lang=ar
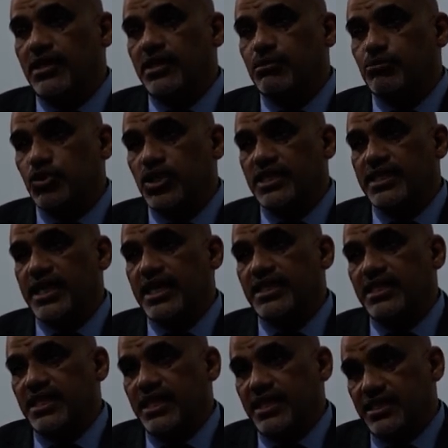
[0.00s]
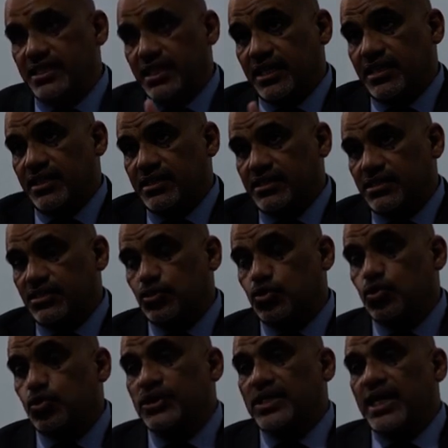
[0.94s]
الموريتاني ان ان
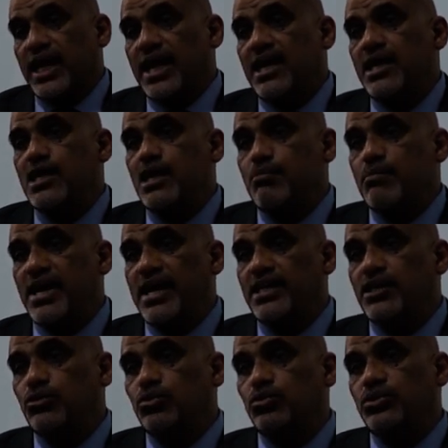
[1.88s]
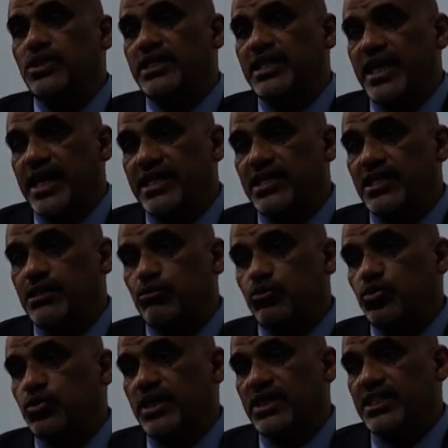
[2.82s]
يودع ماله لدى هذه
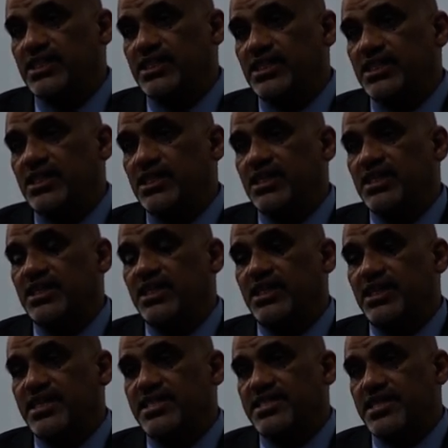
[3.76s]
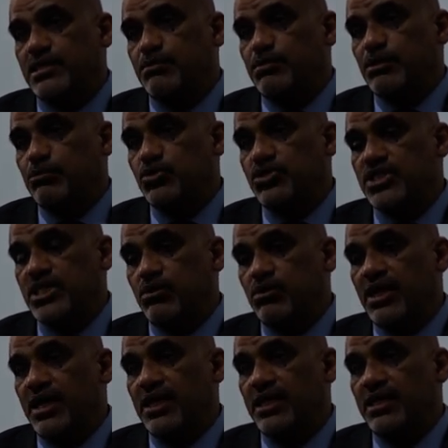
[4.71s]
البنوك التي هي ليست
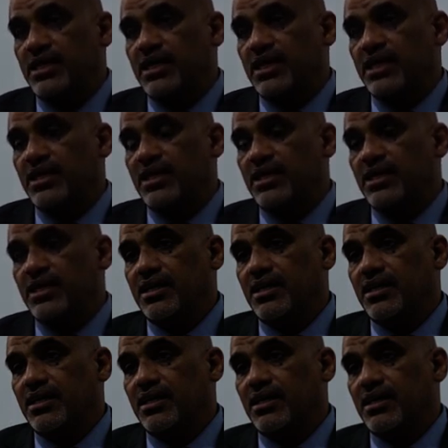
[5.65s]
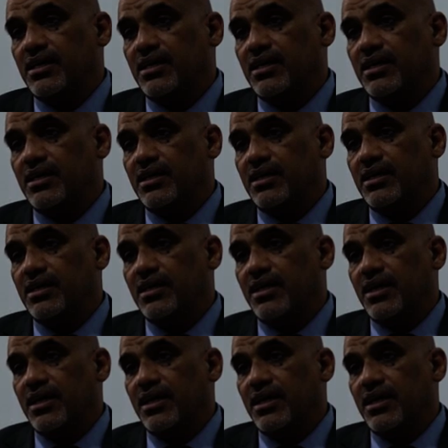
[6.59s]
بمستوى آه،